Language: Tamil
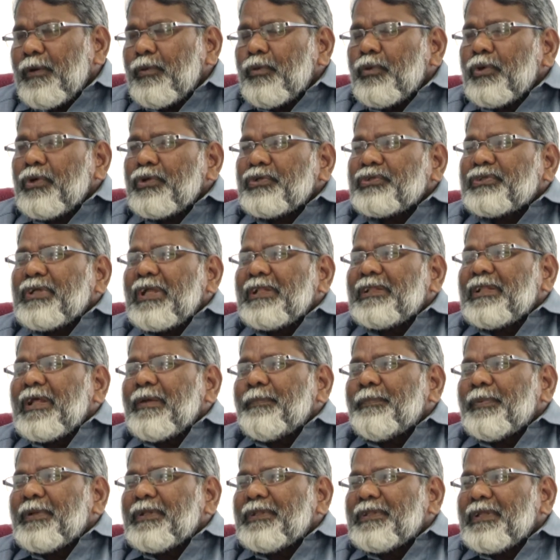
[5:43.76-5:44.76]
ஒரு
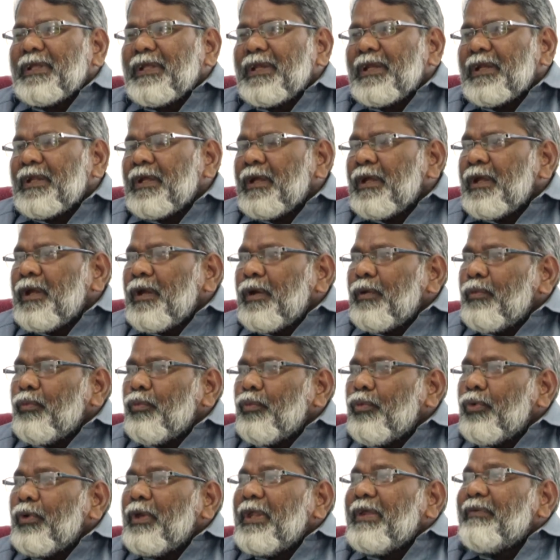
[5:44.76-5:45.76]
சந்தர்ப்பத்தில்
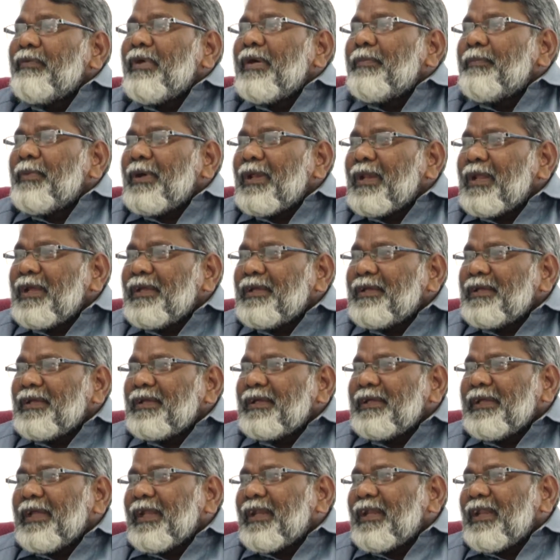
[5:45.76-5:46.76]
ஒலிவமலை
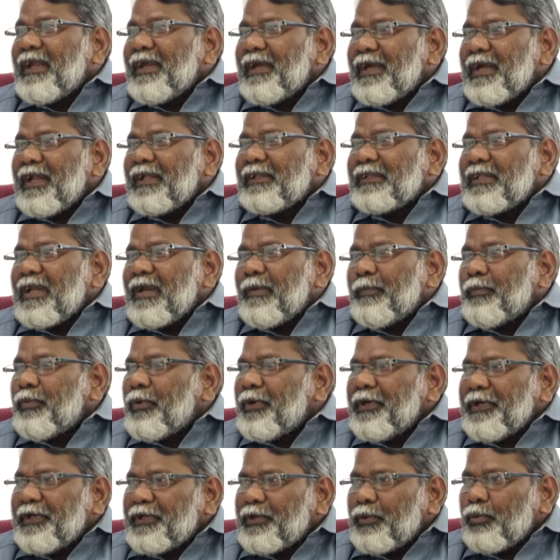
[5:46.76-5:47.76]
என்ற இடத்துல
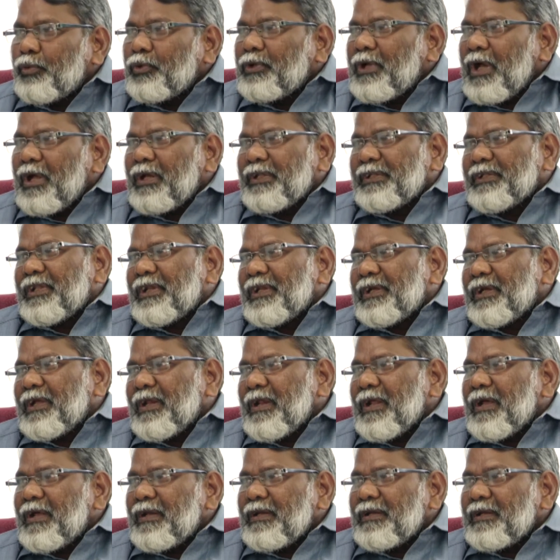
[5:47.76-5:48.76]
போயிட்டு
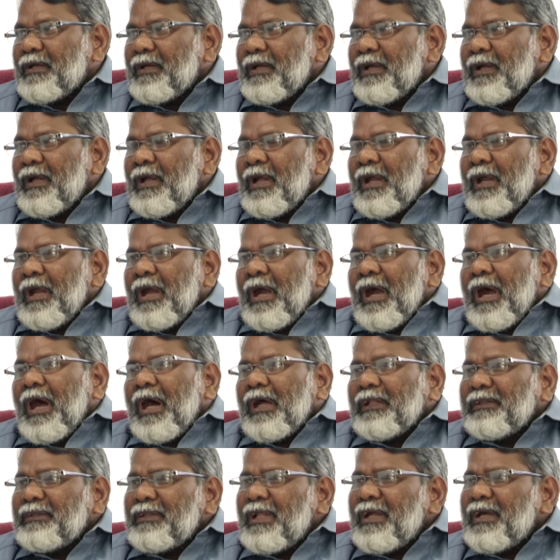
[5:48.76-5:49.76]
உட்கார்ந்திருக்கிறார்
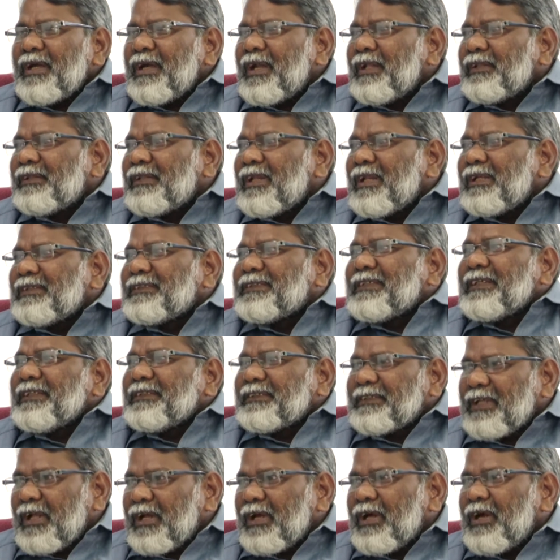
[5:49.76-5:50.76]
அந்த இடத்துல
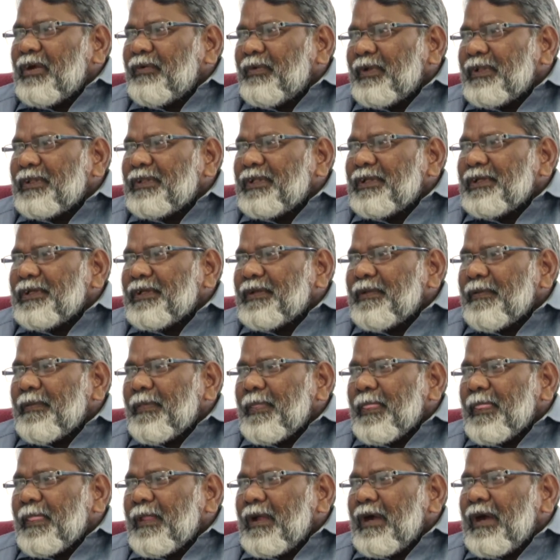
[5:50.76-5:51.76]
சீஷர்கள் வந்து
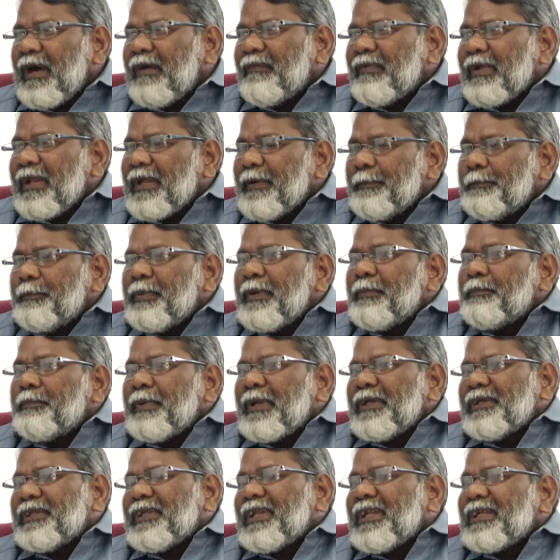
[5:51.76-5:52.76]
அவரை
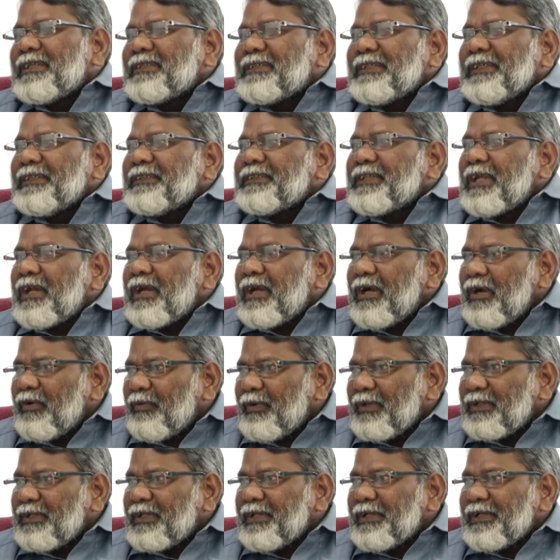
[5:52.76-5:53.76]
பின்பற்றின சீஷர்கள்
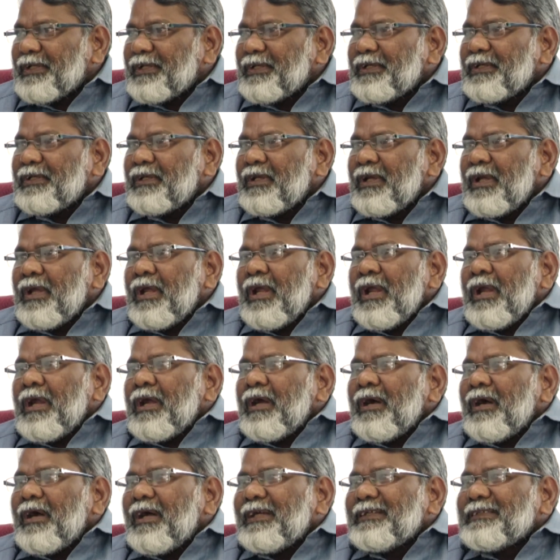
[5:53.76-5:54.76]
வந்து
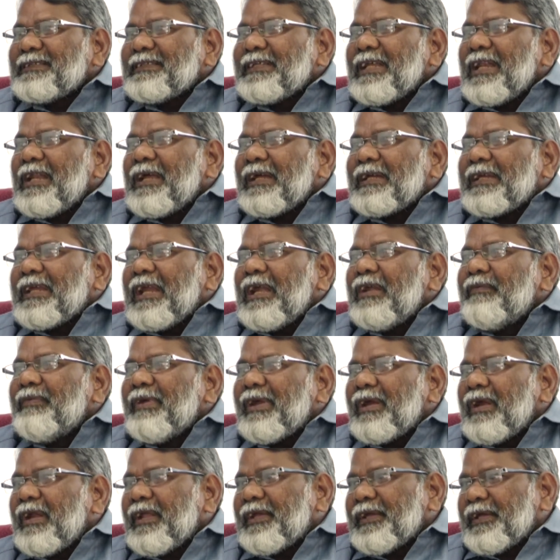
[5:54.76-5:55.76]
சில
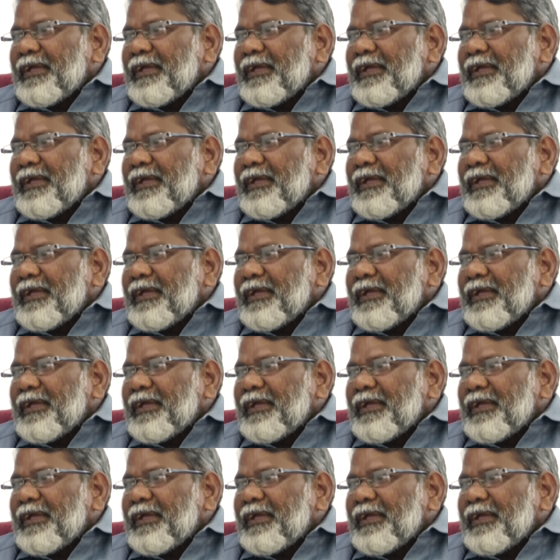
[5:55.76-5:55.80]
கேள்விகளை